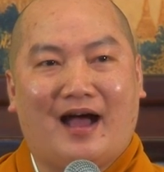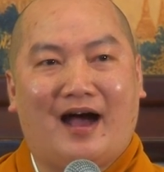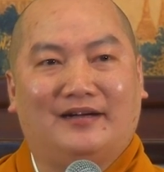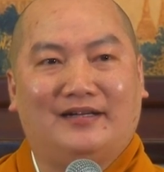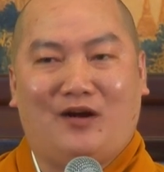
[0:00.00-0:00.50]

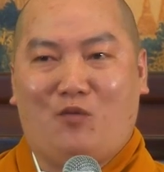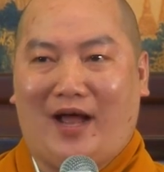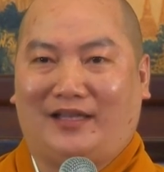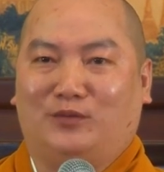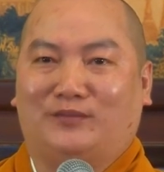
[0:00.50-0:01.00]
Ở Ấn
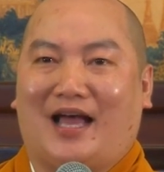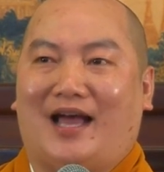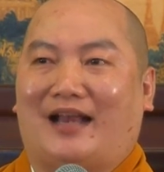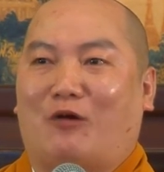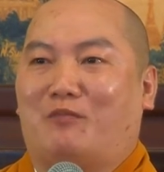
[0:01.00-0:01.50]
Quang chúng
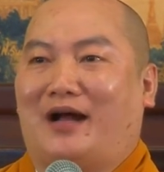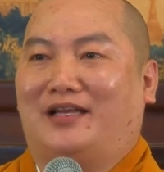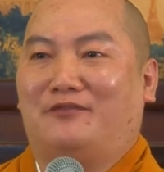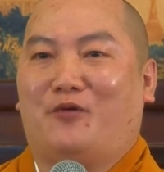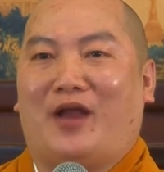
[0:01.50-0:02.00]
ta đọc bản
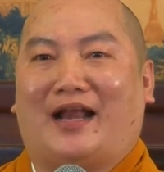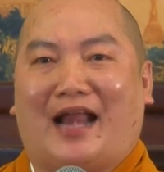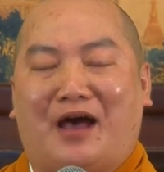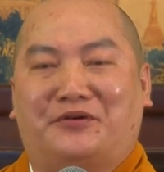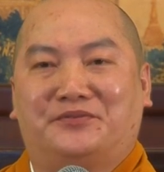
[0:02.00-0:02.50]
kinh Vu Lan
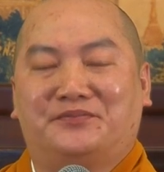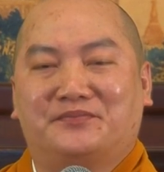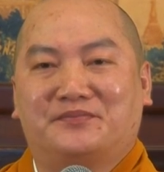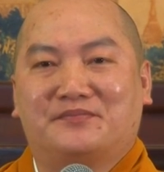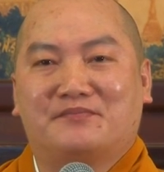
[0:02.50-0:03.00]
nào?
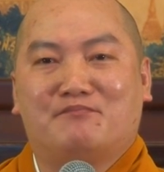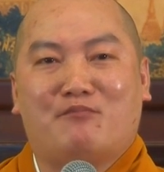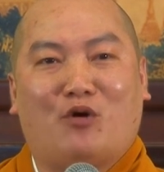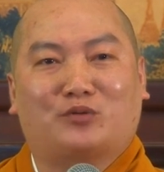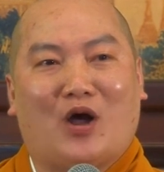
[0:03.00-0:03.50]

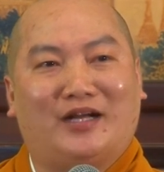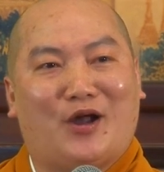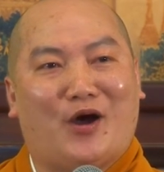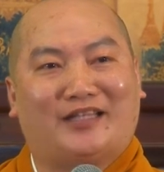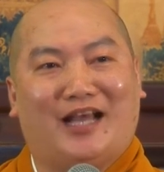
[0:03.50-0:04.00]
Một thở
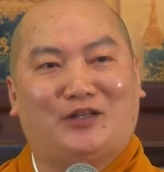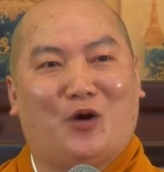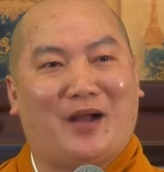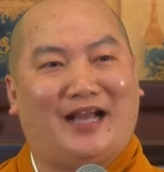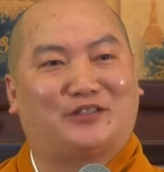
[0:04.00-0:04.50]
nọ Thế
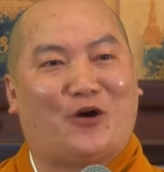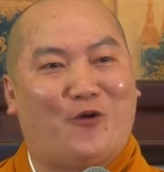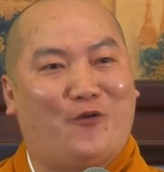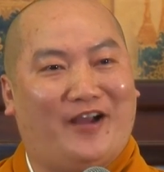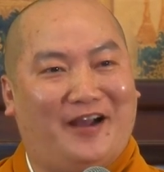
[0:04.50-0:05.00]
Tôn an
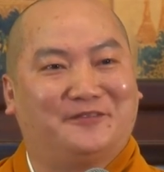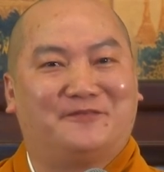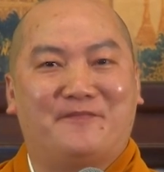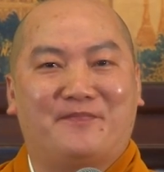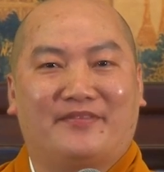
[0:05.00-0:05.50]
trụ, phải không?
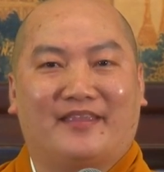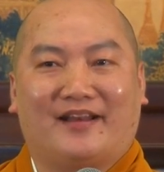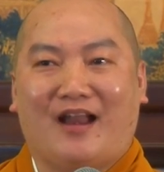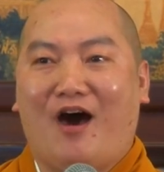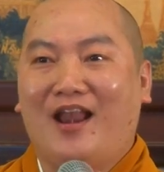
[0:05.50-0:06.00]

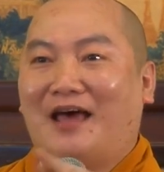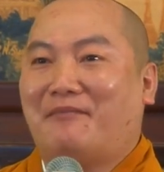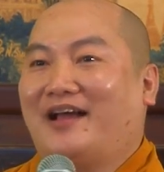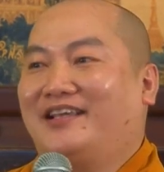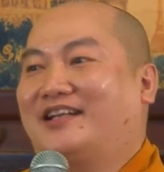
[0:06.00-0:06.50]
Đó là
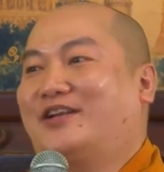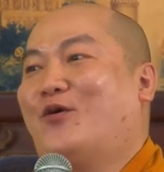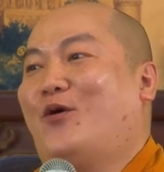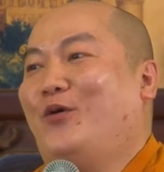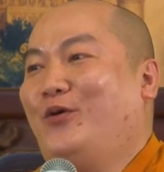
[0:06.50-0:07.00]
bản dịch
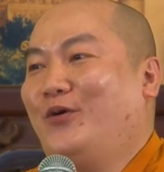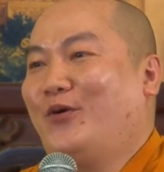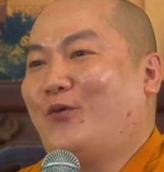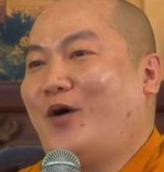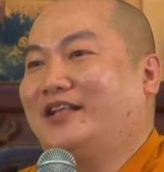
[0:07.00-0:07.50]
của
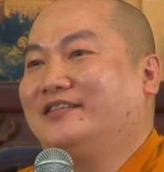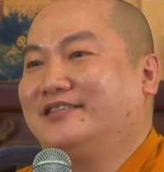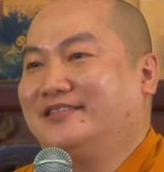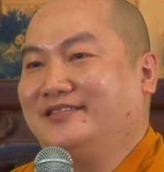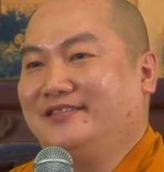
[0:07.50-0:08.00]
Hòa
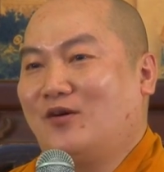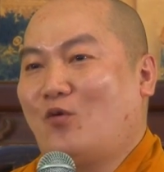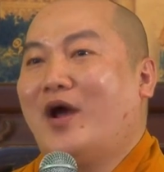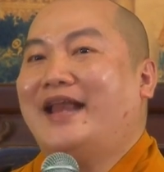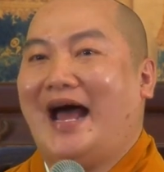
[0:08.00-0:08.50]
Thượng
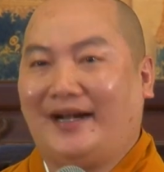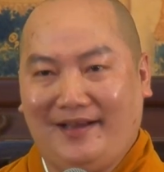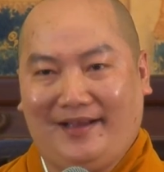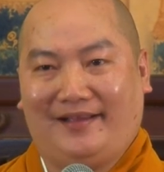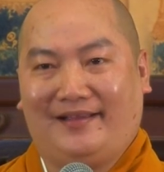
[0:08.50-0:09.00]
Huệ Đăng
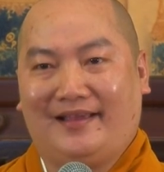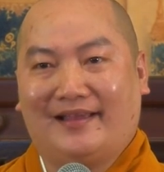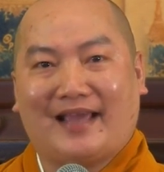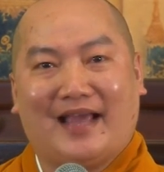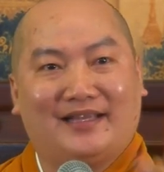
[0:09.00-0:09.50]
đó.
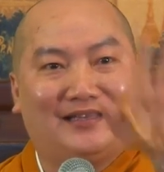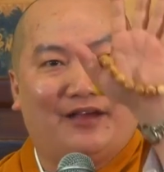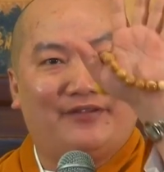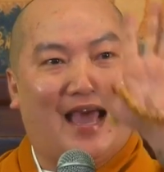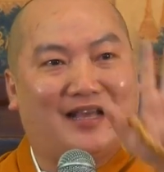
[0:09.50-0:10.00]
Ngài dịch
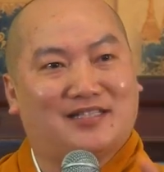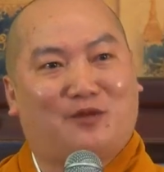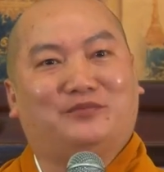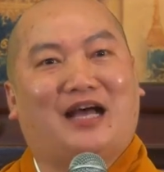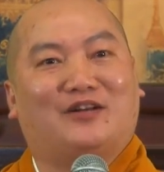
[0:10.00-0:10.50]
theo dạng
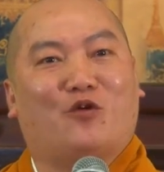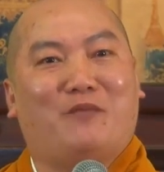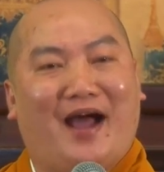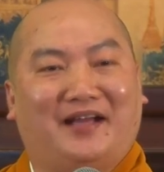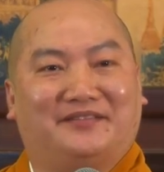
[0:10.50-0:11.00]
Song Thất Lục
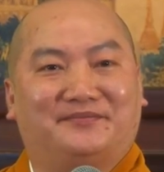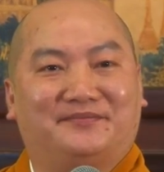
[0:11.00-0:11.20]
Bát.